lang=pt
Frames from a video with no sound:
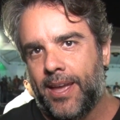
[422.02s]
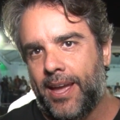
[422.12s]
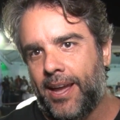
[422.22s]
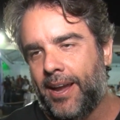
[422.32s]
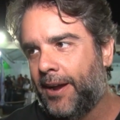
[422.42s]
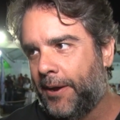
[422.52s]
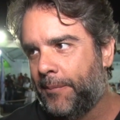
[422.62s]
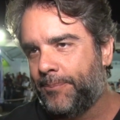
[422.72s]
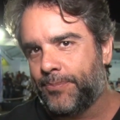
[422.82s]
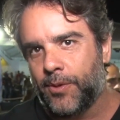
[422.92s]
é
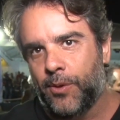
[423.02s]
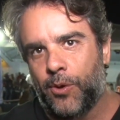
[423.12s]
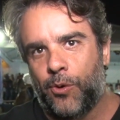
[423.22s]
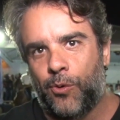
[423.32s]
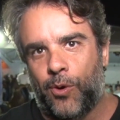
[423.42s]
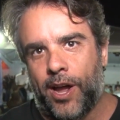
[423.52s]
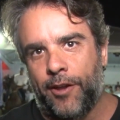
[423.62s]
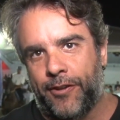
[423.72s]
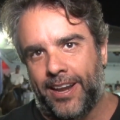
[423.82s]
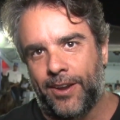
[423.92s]
um
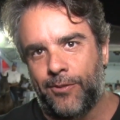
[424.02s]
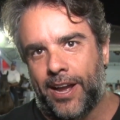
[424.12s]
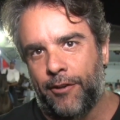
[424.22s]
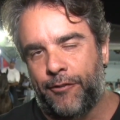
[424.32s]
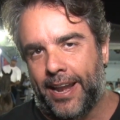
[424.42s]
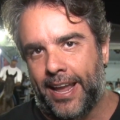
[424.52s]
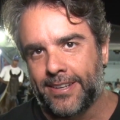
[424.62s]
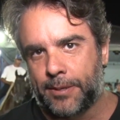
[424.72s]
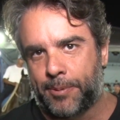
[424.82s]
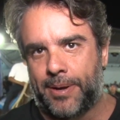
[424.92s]
referen uma
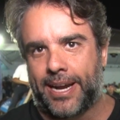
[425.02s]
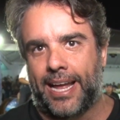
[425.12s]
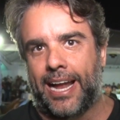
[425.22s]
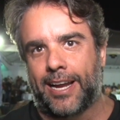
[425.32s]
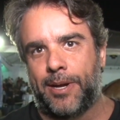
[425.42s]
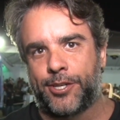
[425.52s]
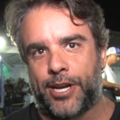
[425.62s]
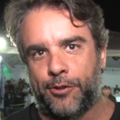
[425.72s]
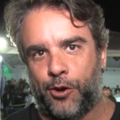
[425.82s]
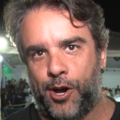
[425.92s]
referência para o Manga Larga
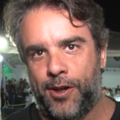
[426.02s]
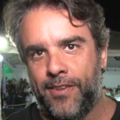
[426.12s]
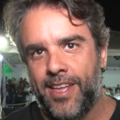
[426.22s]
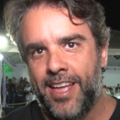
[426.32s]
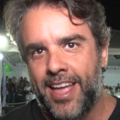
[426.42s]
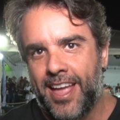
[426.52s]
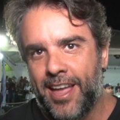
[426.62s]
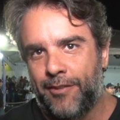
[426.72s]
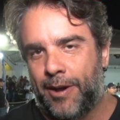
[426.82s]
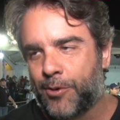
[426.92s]
Machador
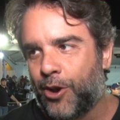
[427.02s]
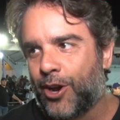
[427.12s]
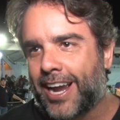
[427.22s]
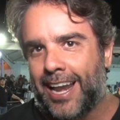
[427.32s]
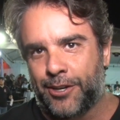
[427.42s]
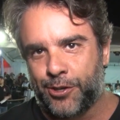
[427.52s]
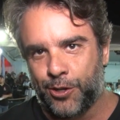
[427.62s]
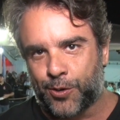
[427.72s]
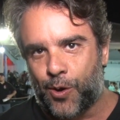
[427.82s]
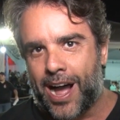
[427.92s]
e vamos colocá-la
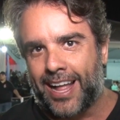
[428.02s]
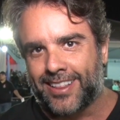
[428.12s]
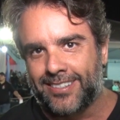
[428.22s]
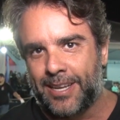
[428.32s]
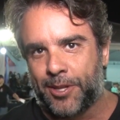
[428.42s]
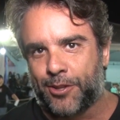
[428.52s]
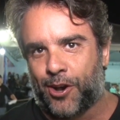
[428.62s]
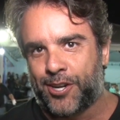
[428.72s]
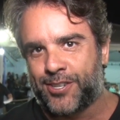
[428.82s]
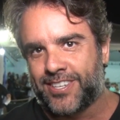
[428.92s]
junto com a Atlas M
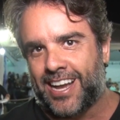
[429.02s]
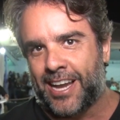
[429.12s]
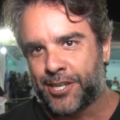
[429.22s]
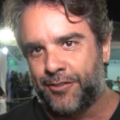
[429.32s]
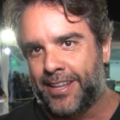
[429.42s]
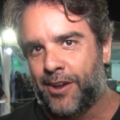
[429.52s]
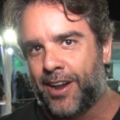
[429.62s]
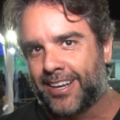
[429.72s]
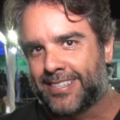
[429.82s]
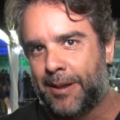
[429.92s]
Torches. Acho que vai dar um
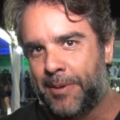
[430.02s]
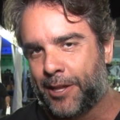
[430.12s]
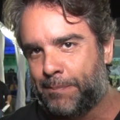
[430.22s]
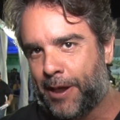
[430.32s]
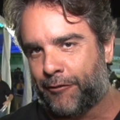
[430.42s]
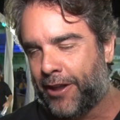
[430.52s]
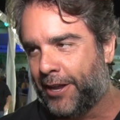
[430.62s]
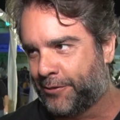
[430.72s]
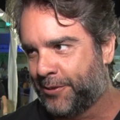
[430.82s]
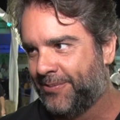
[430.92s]
acasalamento perfeito.